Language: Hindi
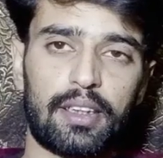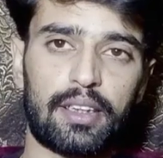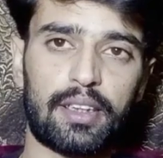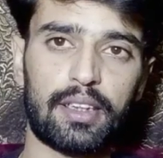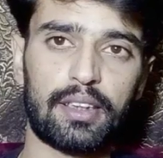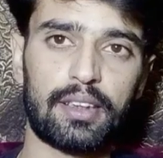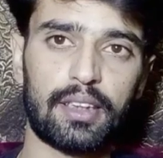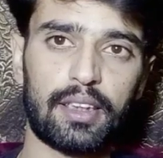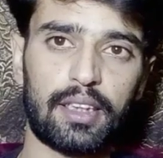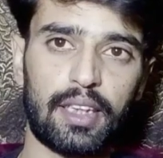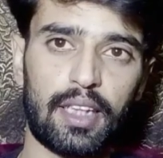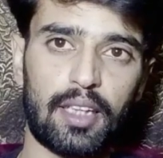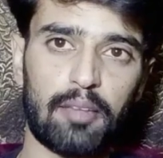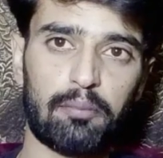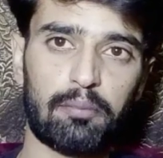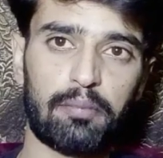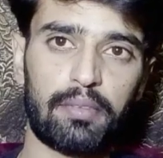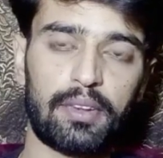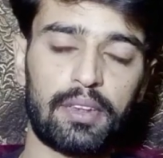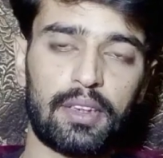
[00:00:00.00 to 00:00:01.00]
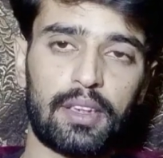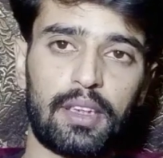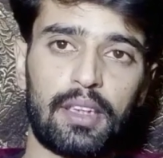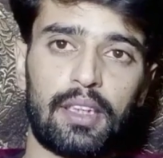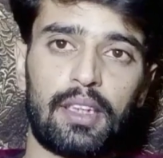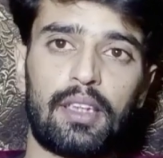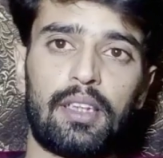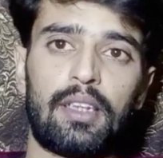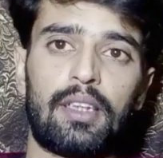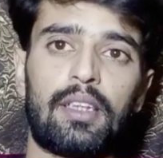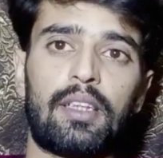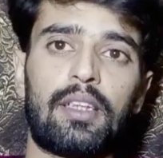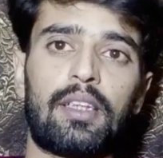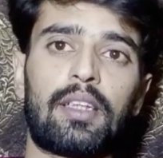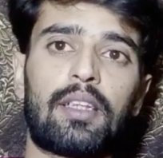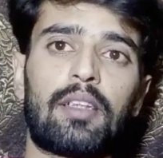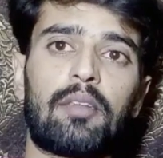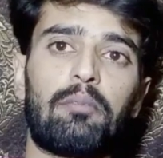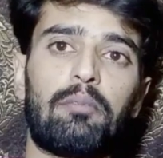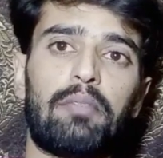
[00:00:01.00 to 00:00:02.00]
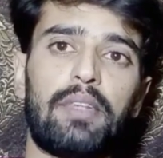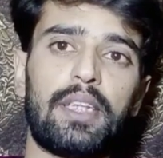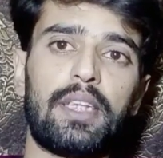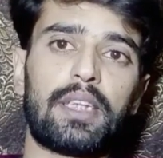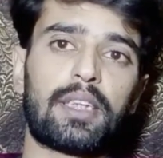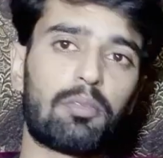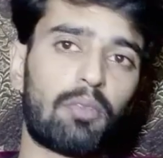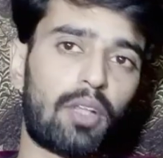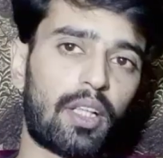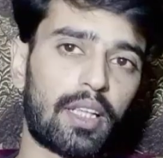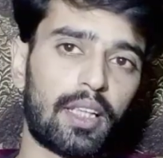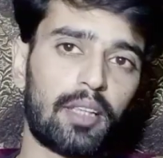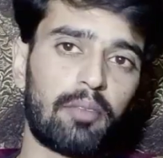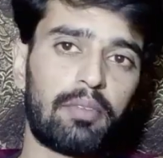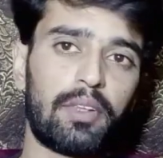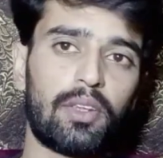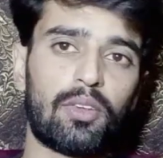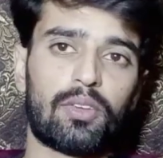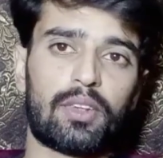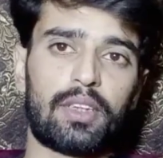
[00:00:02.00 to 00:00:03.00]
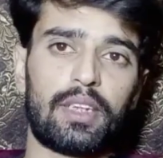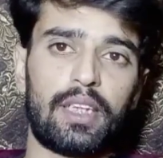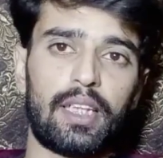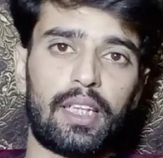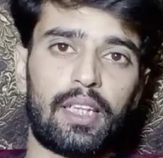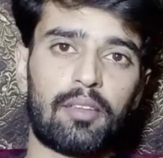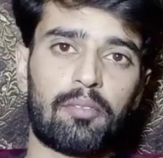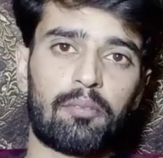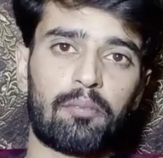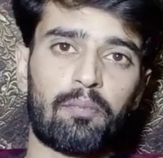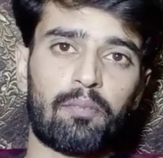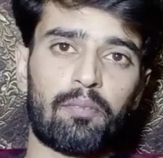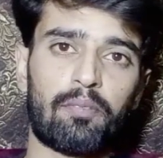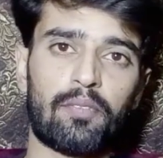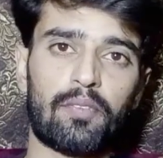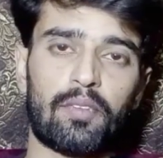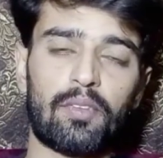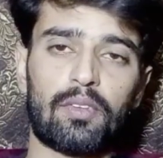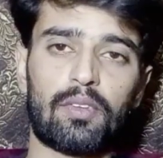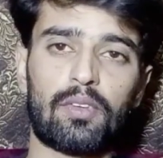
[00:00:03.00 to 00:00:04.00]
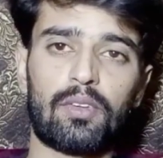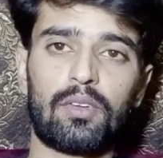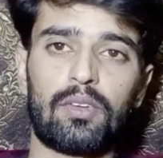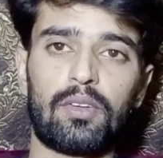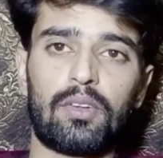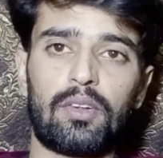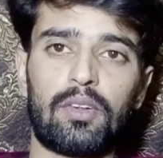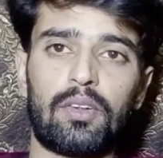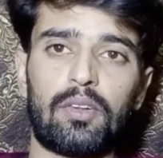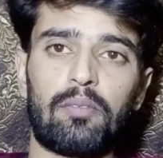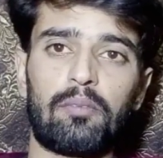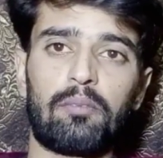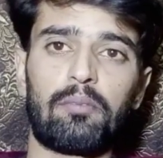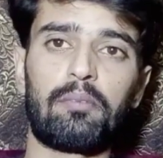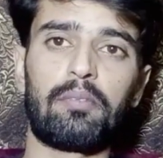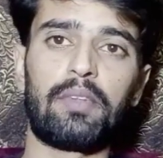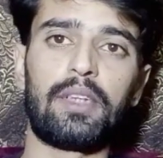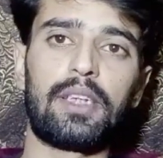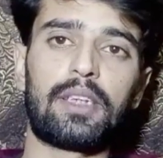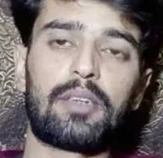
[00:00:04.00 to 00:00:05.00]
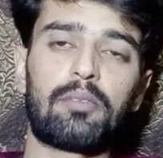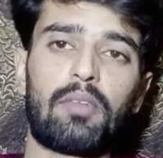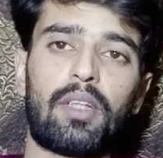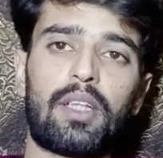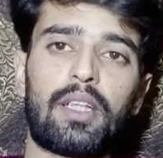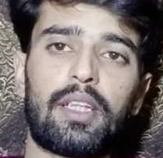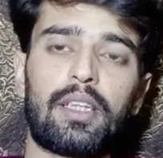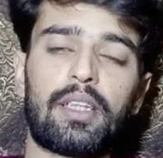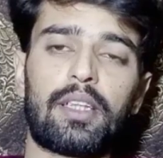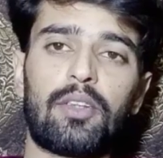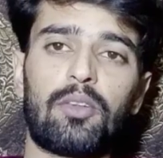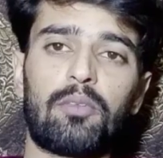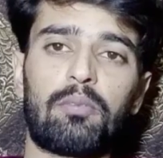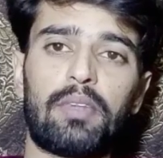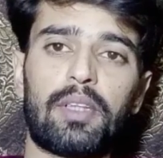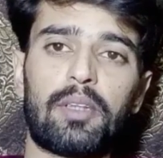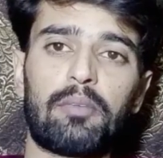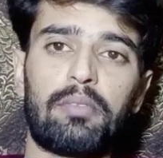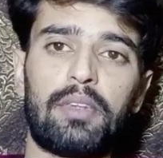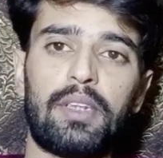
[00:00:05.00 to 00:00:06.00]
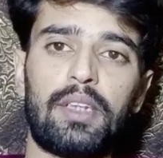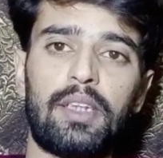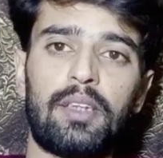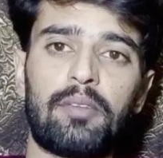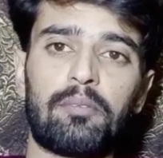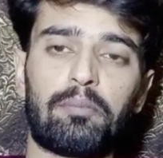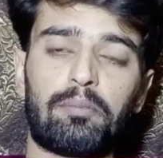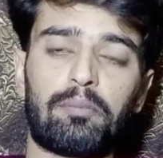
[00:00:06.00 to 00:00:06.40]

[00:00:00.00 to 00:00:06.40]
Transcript: कल्टस अगर आप 20 मॉडल भी होती है तो 20 मॉडल के ऊपर भी